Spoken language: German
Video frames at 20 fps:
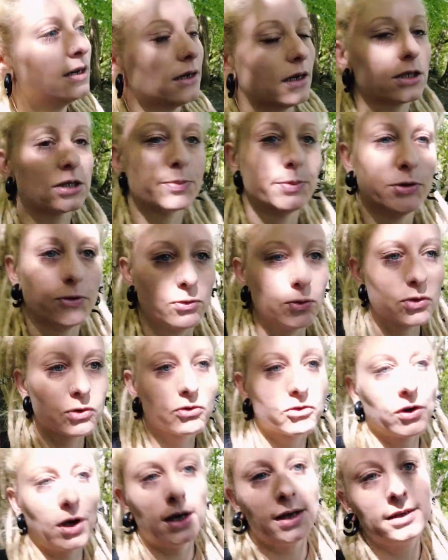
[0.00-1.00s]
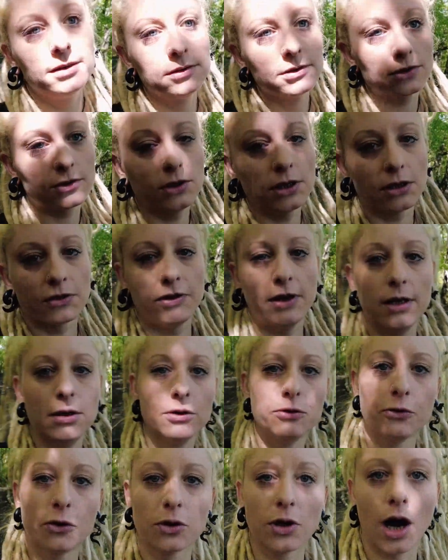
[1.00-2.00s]
das Bewusstsein ist die
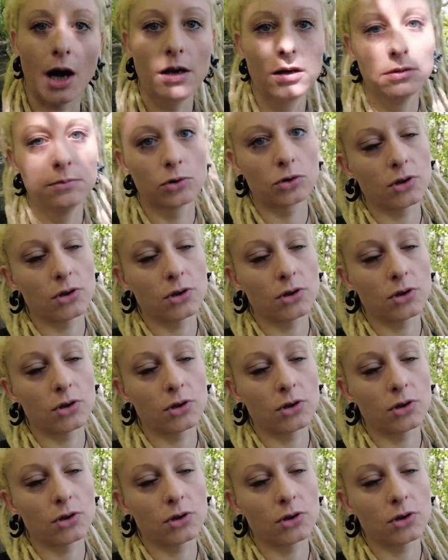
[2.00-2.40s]
Quelle von allem